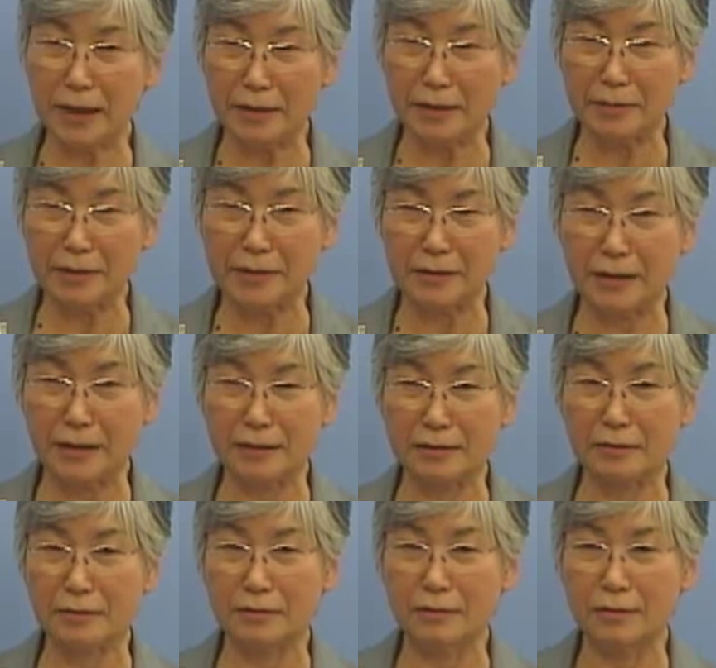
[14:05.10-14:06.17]
お台場に
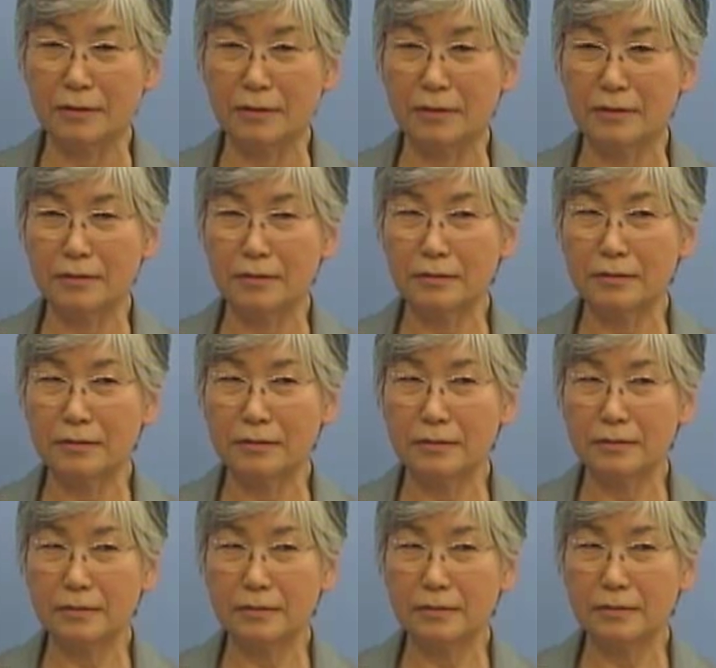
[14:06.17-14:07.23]
あります。あの
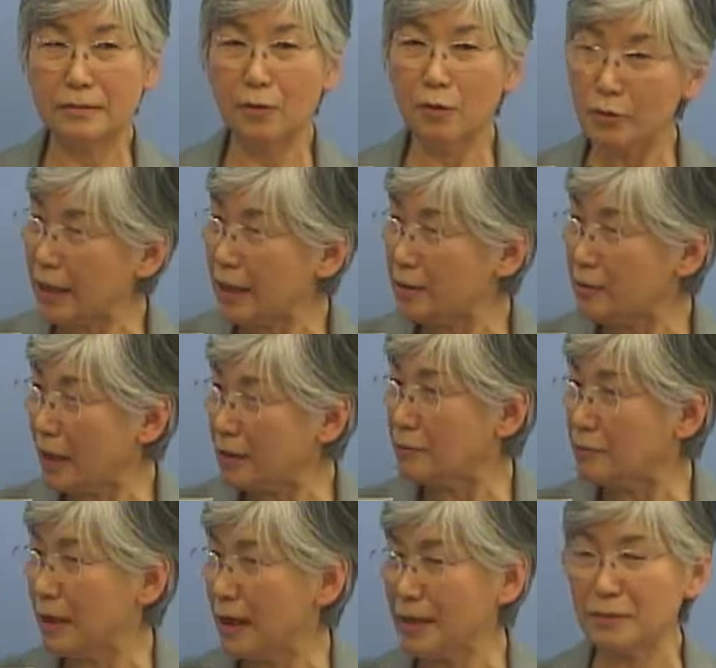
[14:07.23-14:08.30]

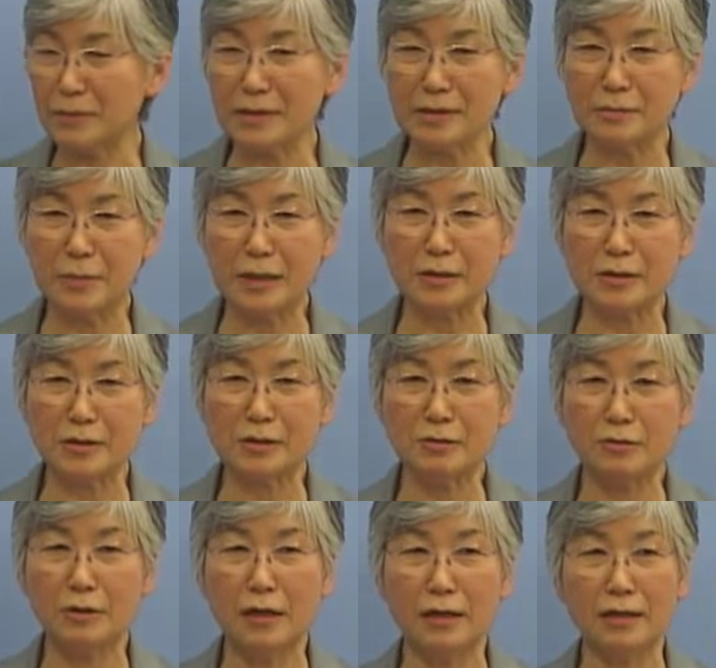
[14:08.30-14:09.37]
砲台の跡があり
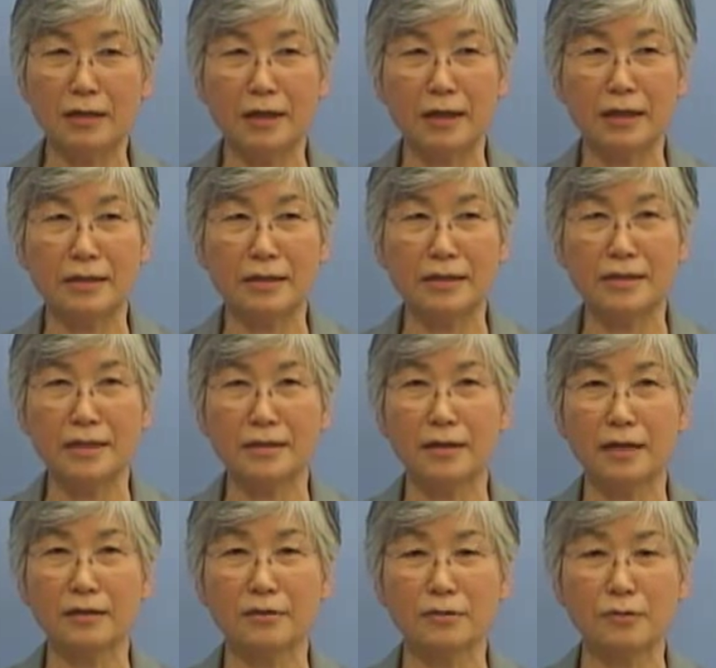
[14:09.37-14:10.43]
ます。松代藩
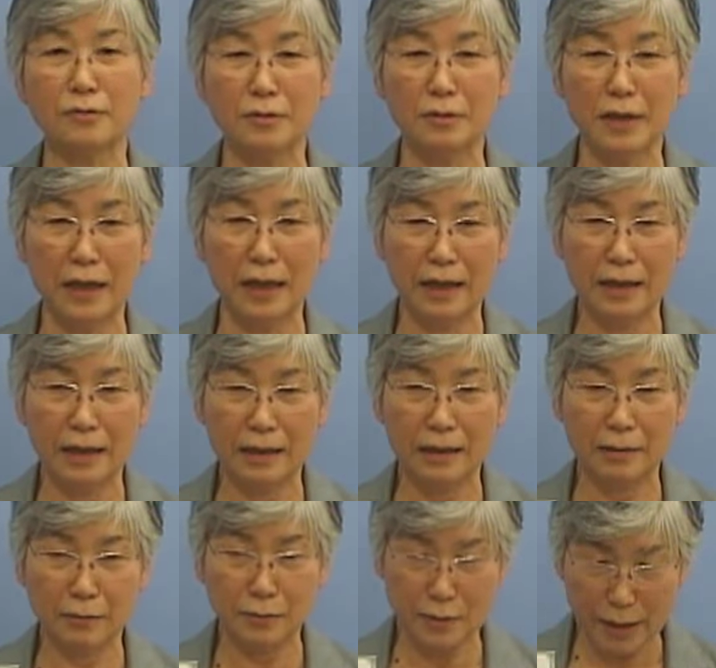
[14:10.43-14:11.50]
が管理してたと
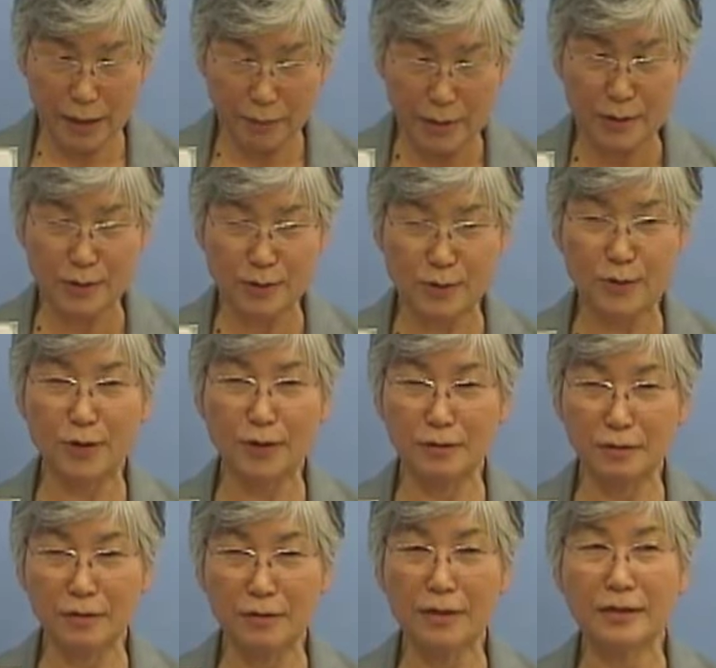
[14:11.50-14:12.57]
ころがござ
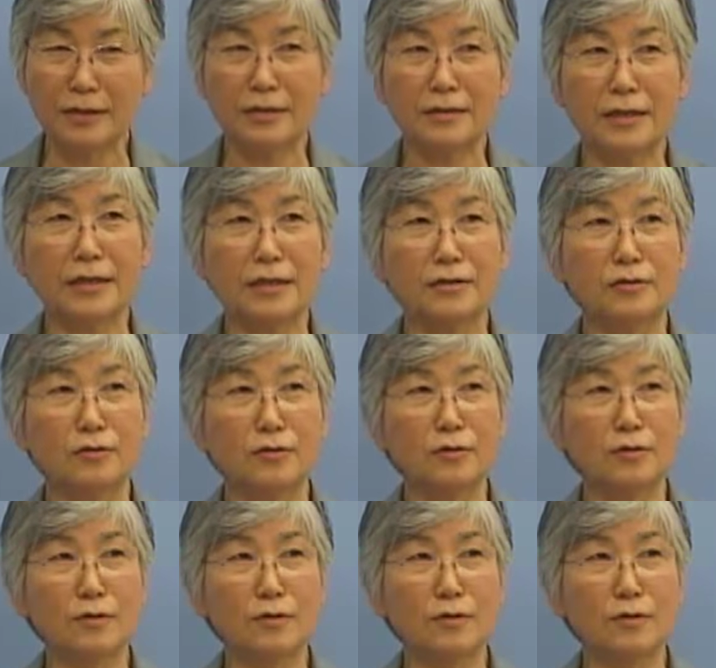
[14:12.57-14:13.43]
います。それと